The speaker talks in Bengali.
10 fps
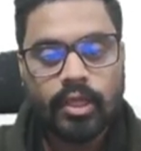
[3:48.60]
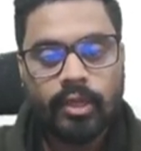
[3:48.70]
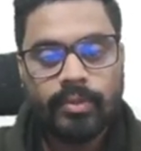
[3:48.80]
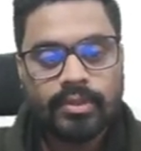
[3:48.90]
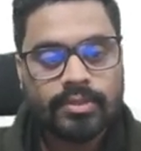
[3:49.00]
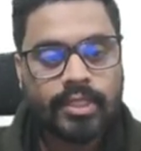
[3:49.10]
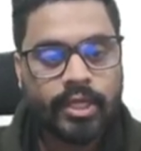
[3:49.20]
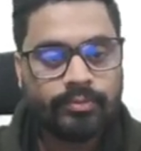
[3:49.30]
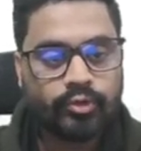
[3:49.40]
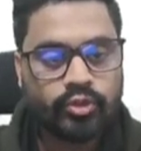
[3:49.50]
এবার
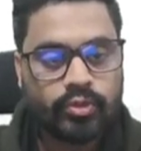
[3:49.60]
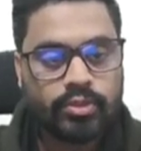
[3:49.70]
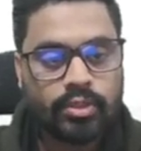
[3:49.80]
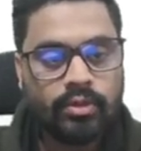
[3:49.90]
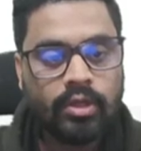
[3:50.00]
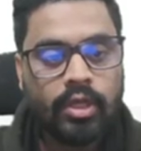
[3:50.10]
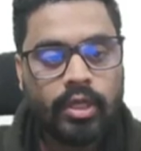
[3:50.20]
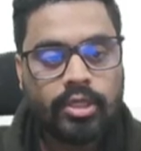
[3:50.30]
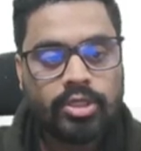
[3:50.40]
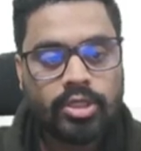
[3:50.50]
সেকেন্ড প্রশ্ন ছিল
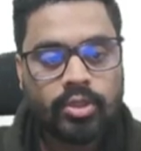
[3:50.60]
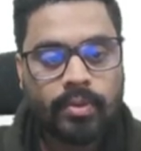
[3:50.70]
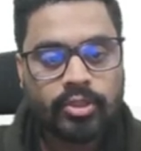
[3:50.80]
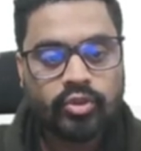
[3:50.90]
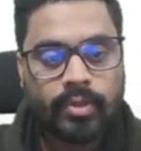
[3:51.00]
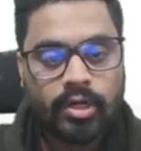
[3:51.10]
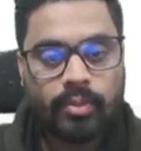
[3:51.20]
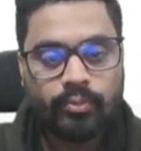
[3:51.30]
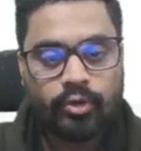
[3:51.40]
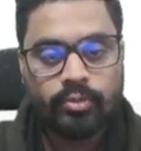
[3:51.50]
সেসব কাস্টমারের
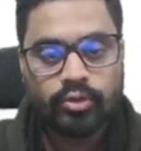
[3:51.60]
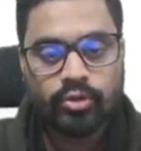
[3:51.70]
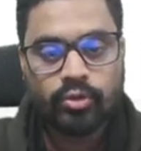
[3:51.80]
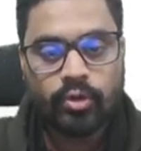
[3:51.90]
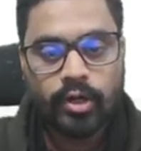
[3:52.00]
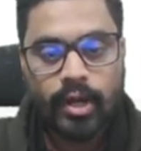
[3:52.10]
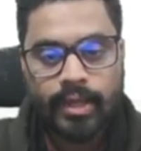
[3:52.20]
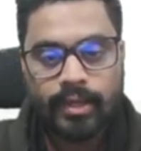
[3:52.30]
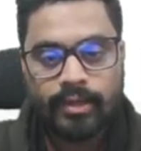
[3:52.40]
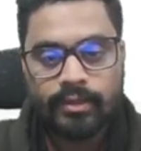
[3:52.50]
নাম পরিবর্তন করে
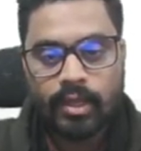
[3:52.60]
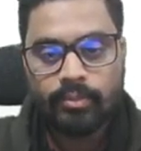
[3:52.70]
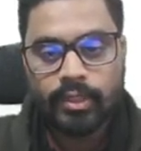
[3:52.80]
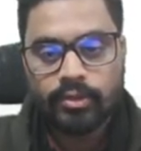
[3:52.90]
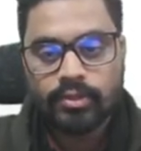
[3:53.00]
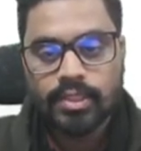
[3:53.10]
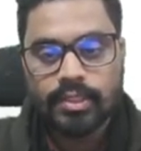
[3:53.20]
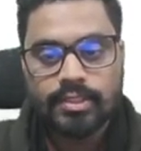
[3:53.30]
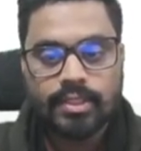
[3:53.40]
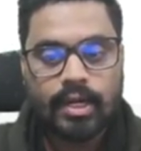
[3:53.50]
রায়হান নাম লিখো
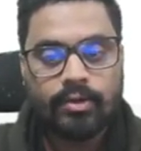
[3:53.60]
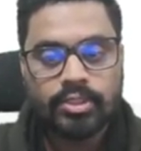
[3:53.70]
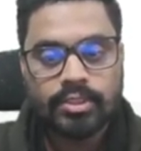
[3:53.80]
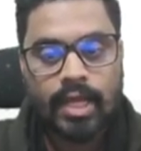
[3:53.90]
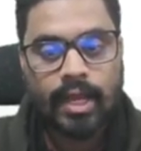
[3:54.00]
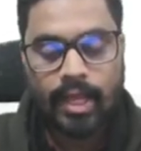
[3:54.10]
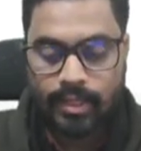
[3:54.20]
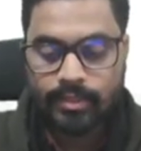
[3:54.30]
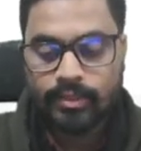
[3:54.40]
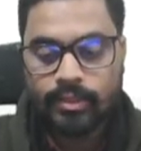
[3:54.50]
যাদের জেলা হচ্ছে ঢাকা
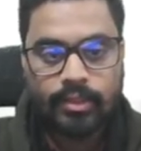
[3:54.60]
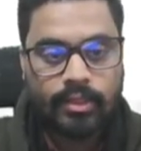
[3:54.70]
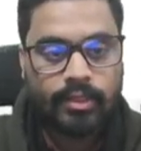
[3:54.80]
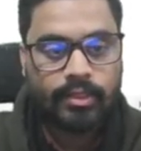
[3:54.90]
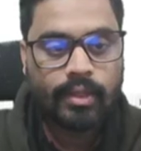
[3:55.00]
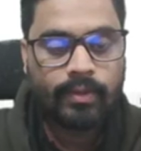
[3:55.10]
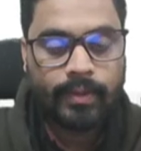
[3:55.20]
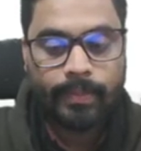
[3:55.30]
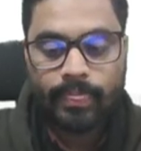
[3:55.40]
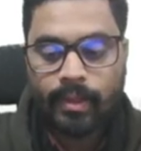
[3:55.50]
তাহলে
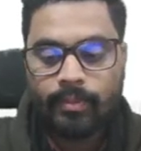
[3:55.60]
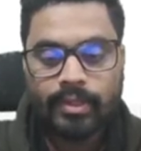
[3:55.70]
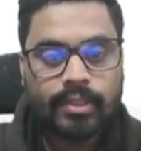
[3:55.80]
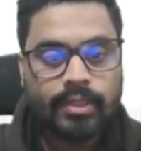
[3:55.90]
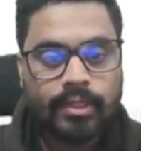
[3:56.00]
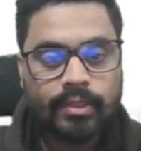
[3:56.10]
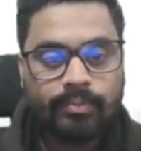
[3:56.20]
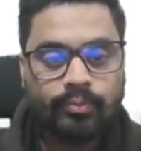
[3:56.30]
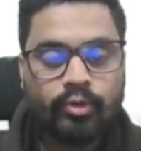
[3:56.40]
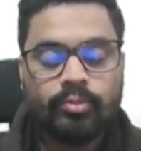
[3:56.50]
আমাকে এখানে
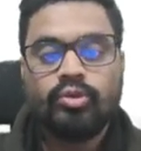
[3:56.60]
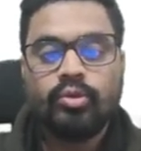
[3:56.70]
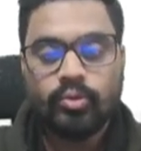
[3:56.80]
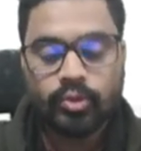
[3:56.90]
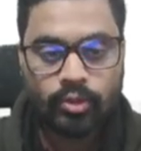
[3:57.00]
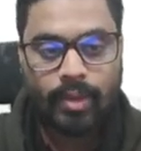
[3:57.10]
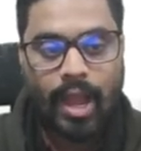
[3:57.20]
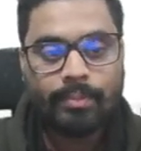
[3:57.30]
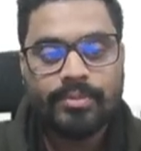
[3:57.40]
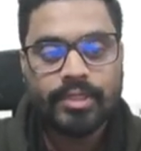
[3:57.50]
পরিবর্তন করতে হবে
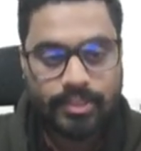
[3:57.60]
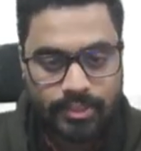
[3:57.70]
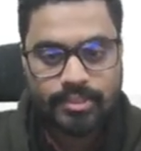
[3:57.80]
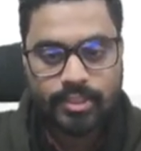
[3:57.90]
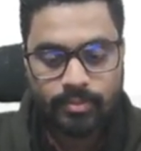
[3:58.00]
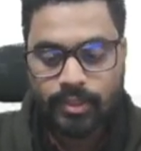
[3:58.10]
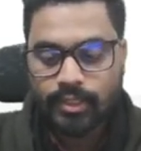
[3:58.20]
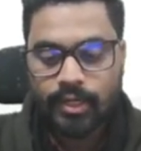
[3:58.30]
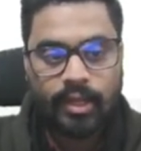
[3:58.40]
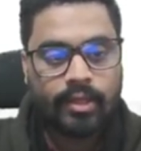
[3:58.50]
আপডেট স্টেটমেন্ট
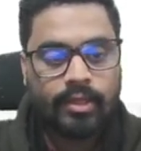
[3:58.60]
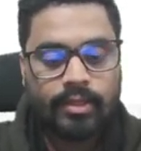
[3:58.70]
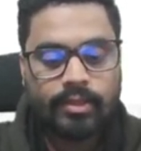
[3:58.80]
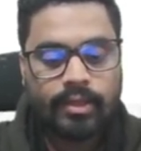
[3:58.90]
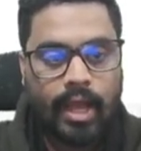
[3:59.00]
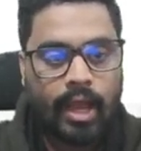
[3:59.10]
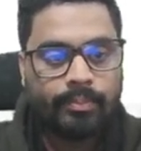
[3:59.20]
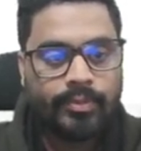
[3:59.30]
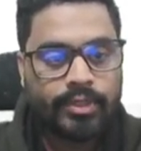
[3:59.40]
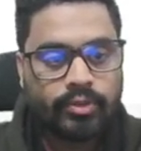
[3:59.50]
তাই না তাহলে
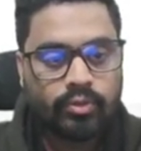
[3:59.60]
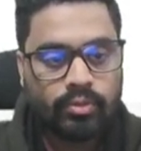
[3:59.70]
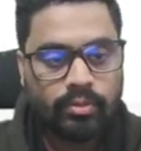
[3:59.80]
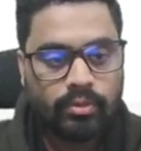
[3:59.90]
আপডেট করব